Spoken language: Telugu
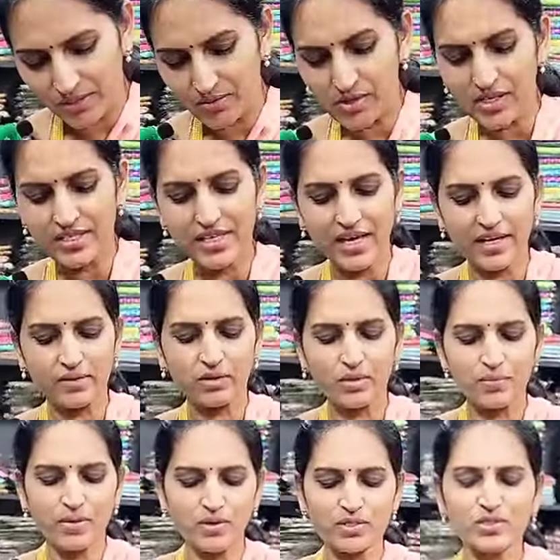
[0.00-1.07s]
ఒక శారీ ఒక
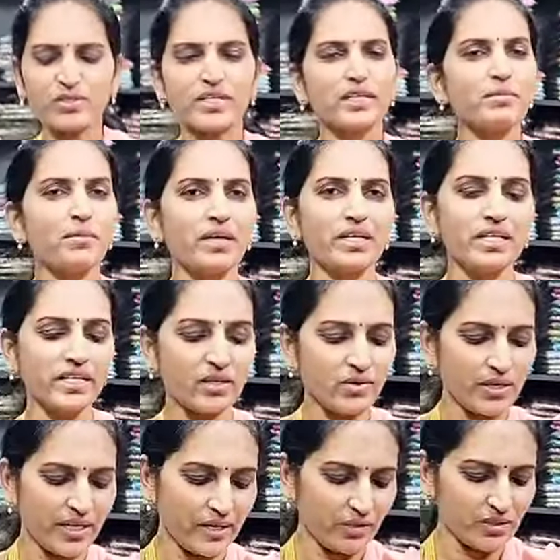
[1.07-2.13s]
బ్లౌజ్ ఉందంటే మల్టీగా
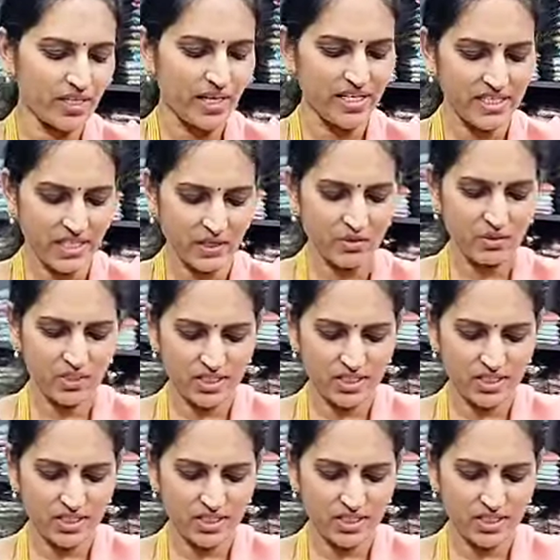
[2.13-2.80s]
కూడా ఎన్నో శారీస్కి యూజ్